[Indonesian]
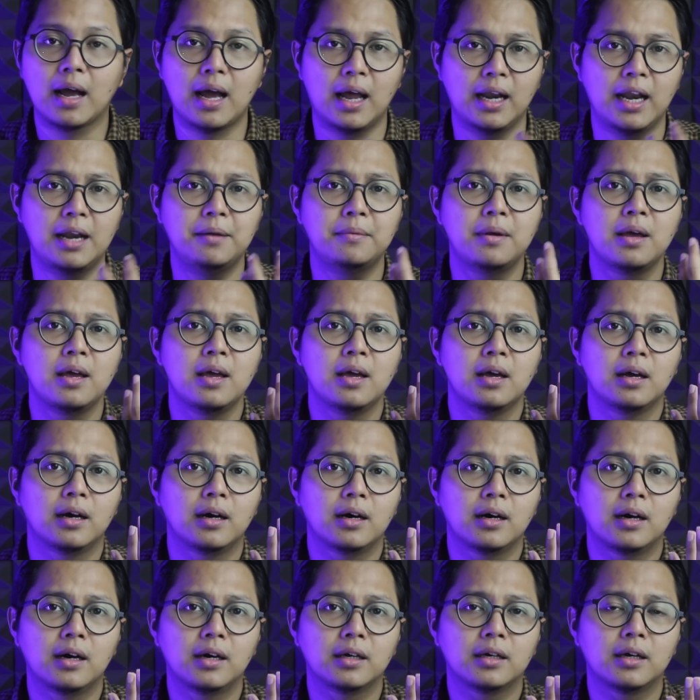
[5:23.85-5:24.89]
Kalian
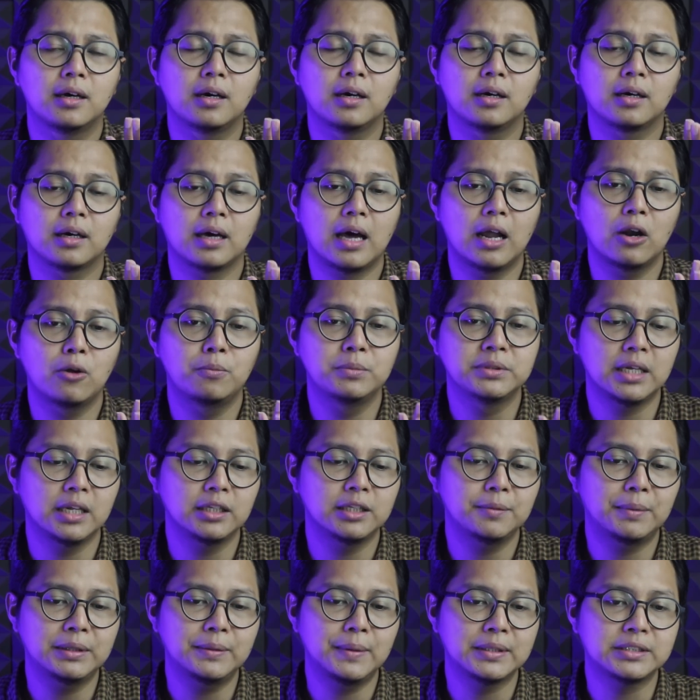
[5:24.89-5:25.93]
Eh, kalau misalnya
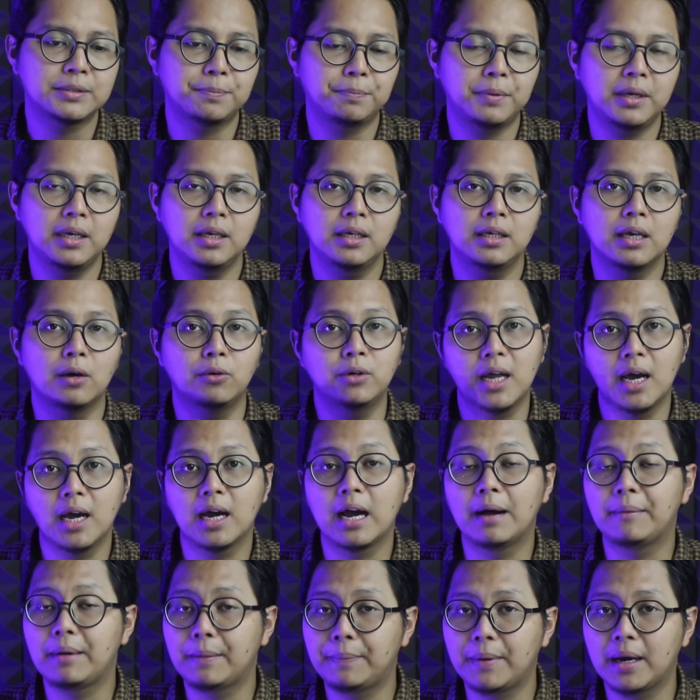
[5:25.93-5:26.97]
tiba-tiba sepi, ya udah
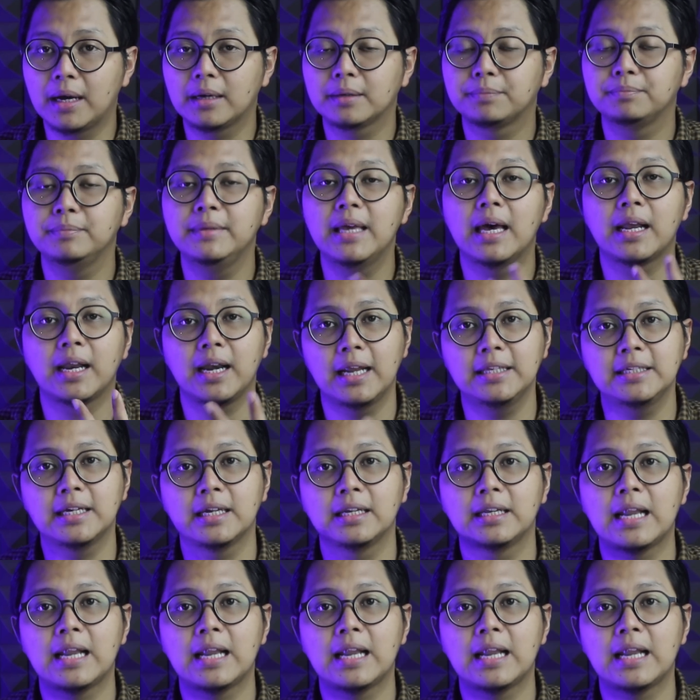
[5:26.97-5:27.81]
nggak apa-apa, biarin aja.